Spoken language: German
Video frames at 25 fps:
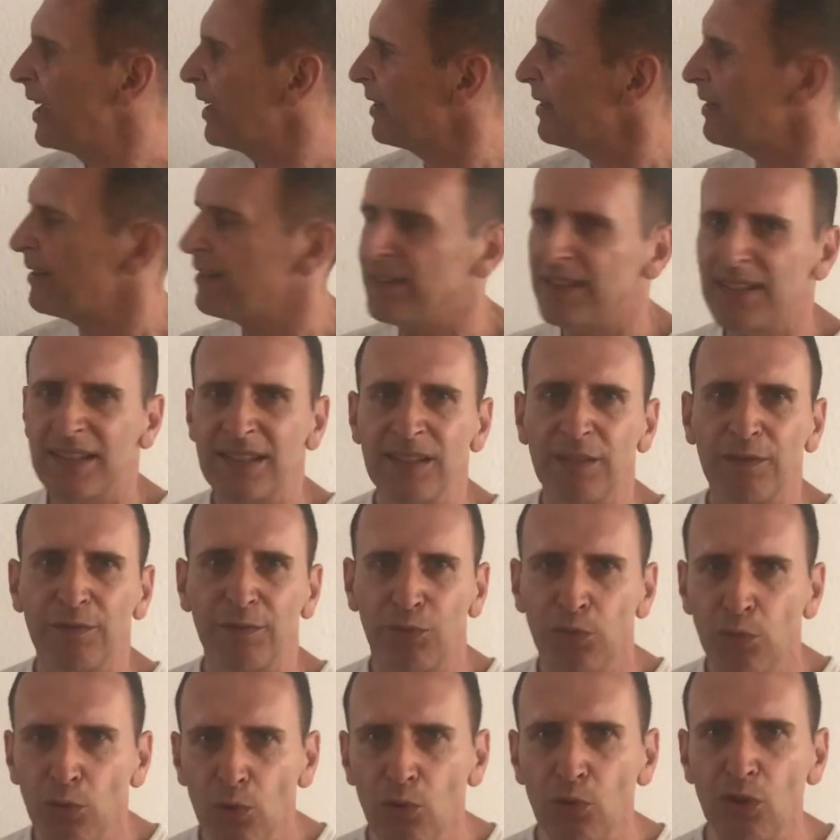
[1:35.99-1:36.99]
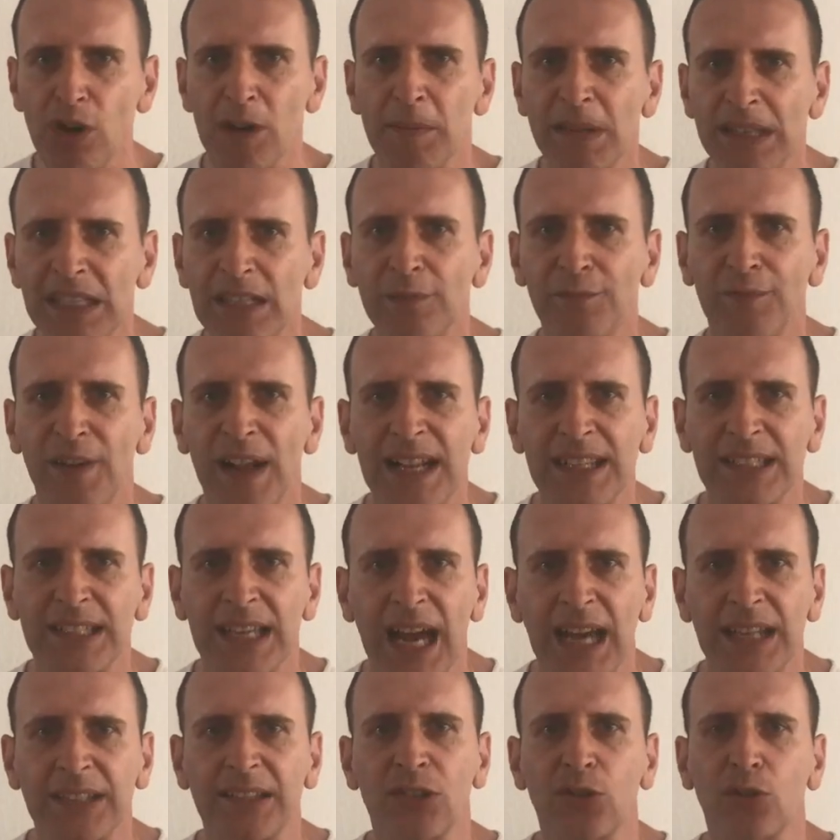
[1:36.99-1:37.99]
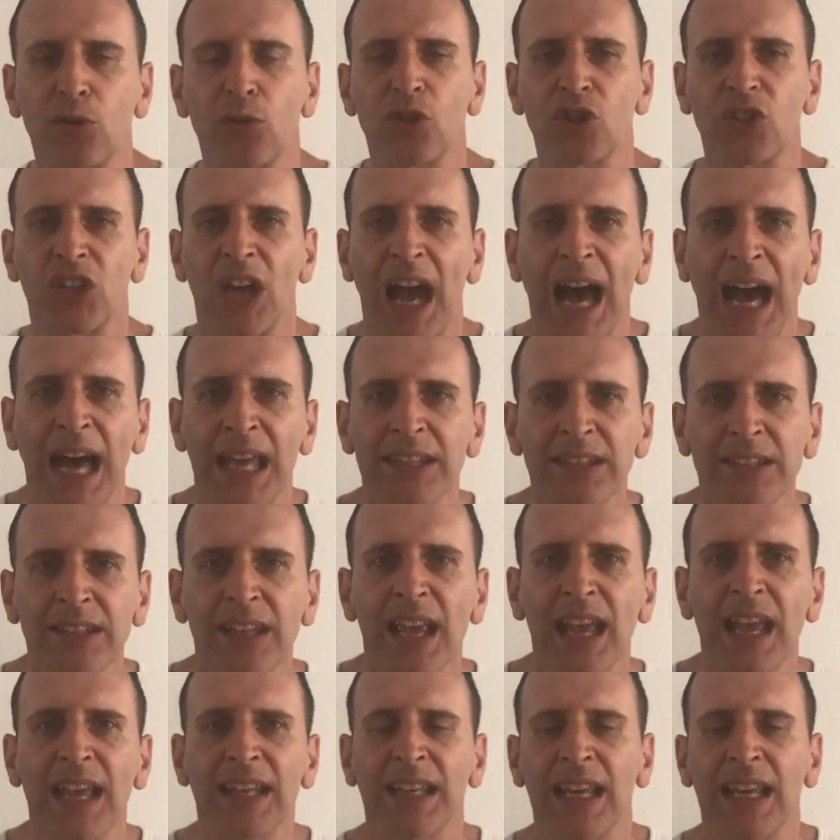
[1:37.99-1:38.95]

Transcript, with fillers: diese Führung im Mittelfeld hatte durch Hunt.